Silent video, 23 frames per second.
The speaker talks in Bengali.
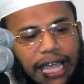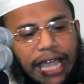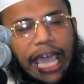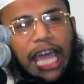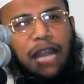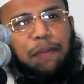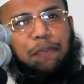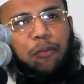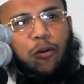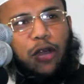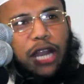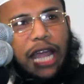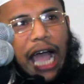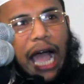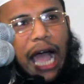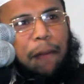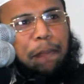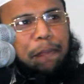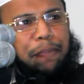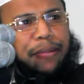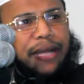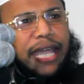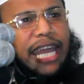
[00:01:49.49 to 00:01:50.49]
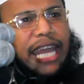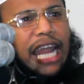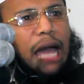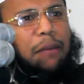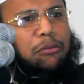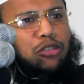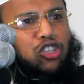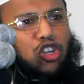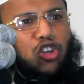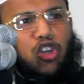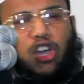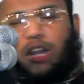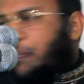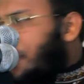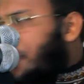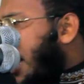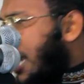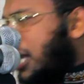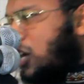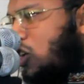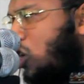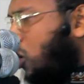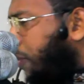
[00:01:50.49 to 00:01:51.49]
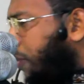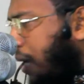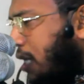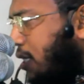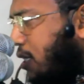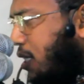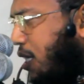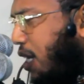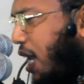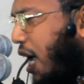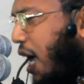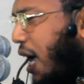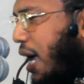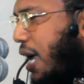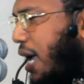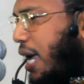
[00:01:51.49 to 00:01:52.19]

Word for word: এরপরে আপনি আর আমি যখন মার গর্বে আসছি না